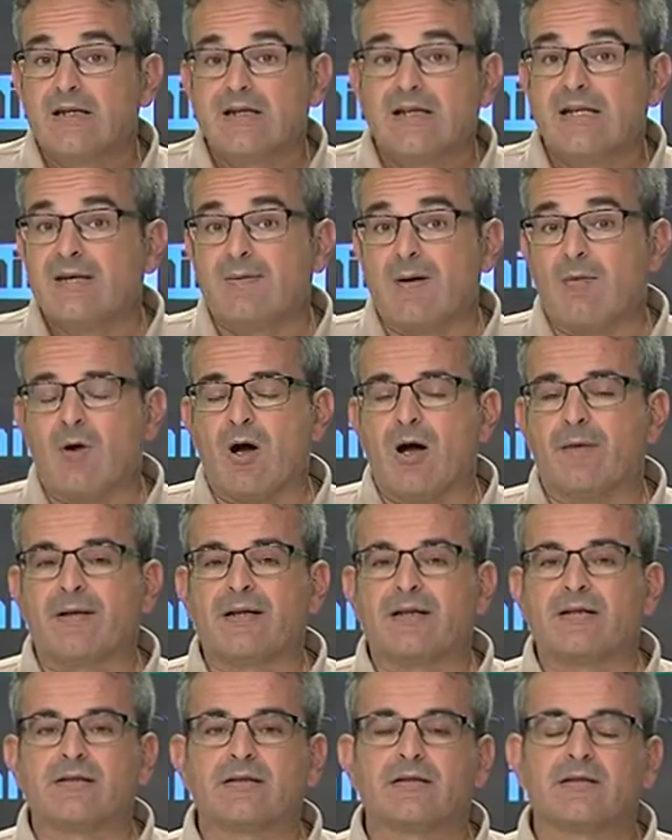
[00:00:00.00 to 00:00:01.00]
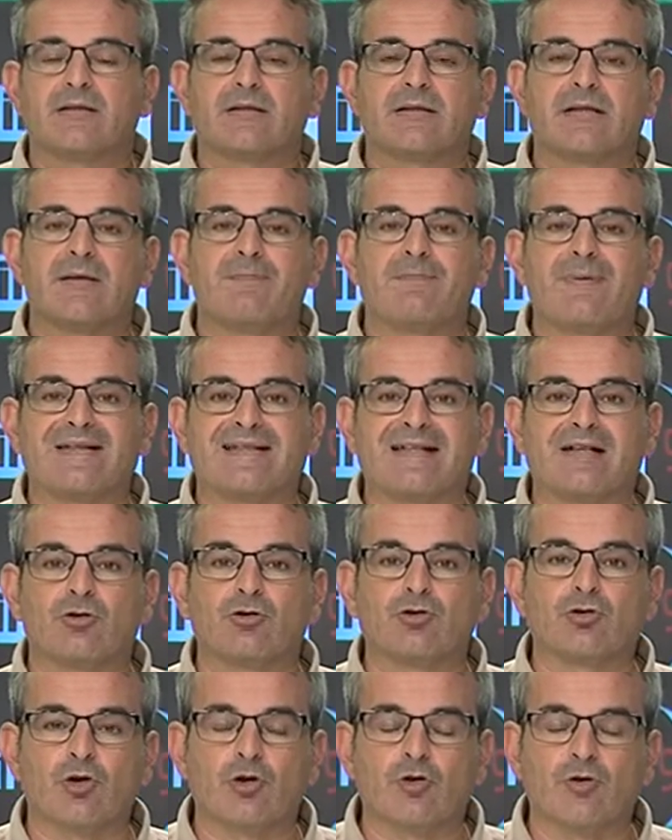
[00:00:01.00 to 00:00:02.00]
y vamos a ver qué pasa
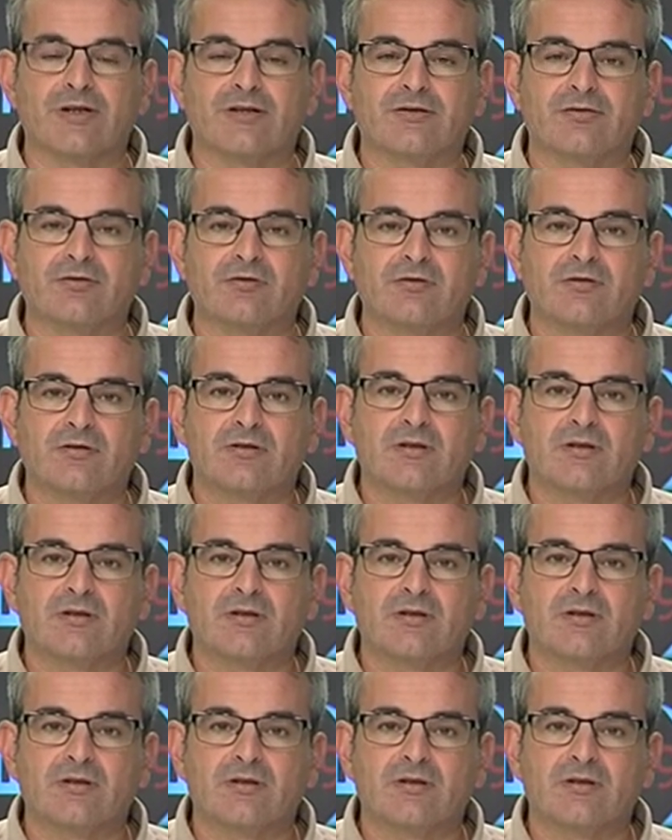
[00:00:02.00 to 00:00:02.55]
con todo esto.